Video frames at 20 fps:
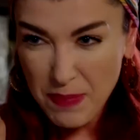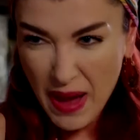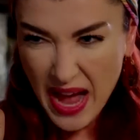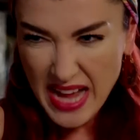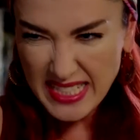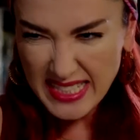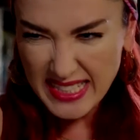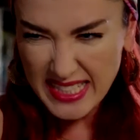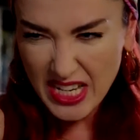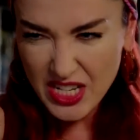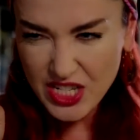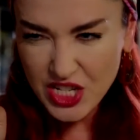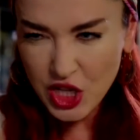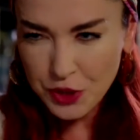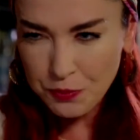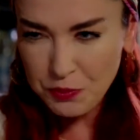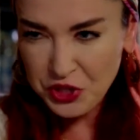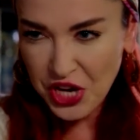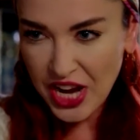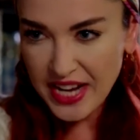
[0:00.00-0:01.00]
Ben senin
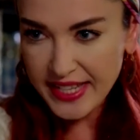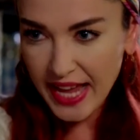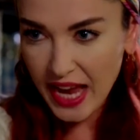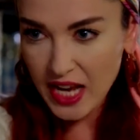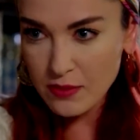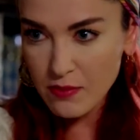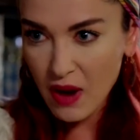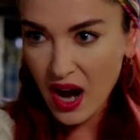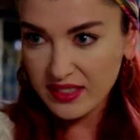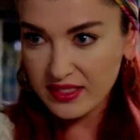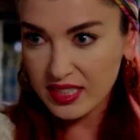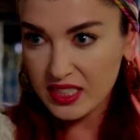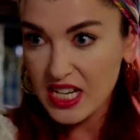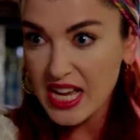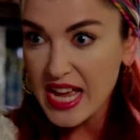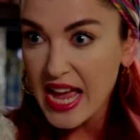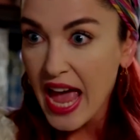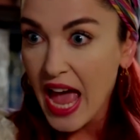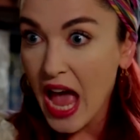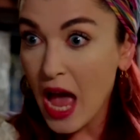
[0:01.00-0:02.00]
hiçbir şeyin değilim artık.
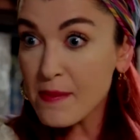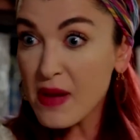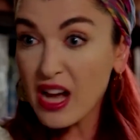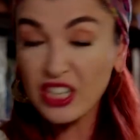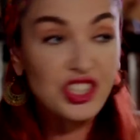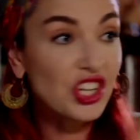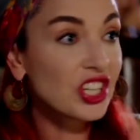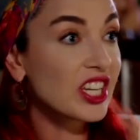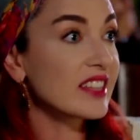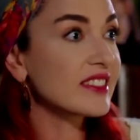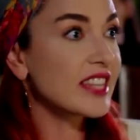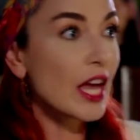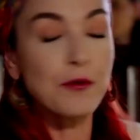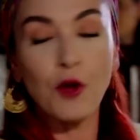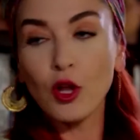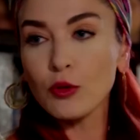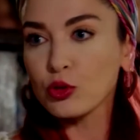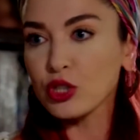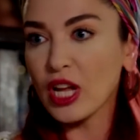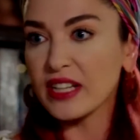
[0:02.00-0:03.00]
Hemen çık git
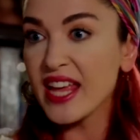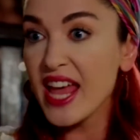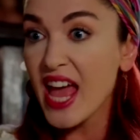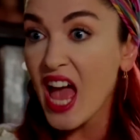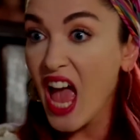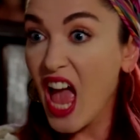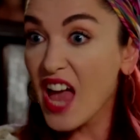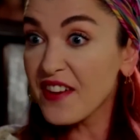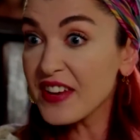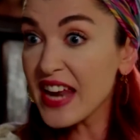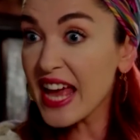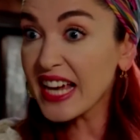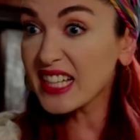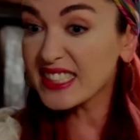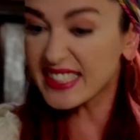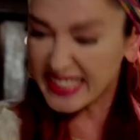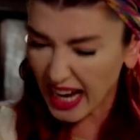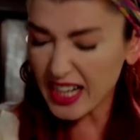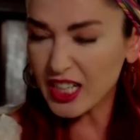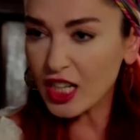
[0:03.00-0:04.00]
defol buradan.
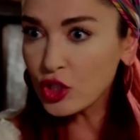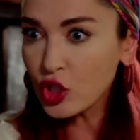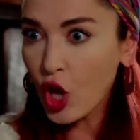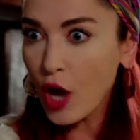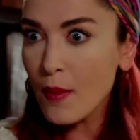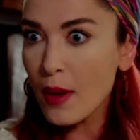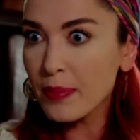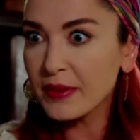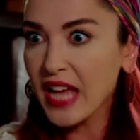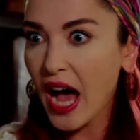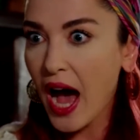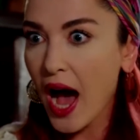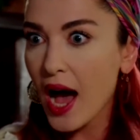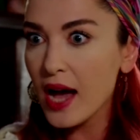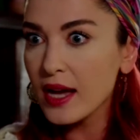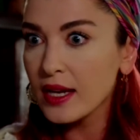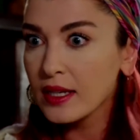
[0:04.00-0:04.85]
Evine git sakın dönme bir daha.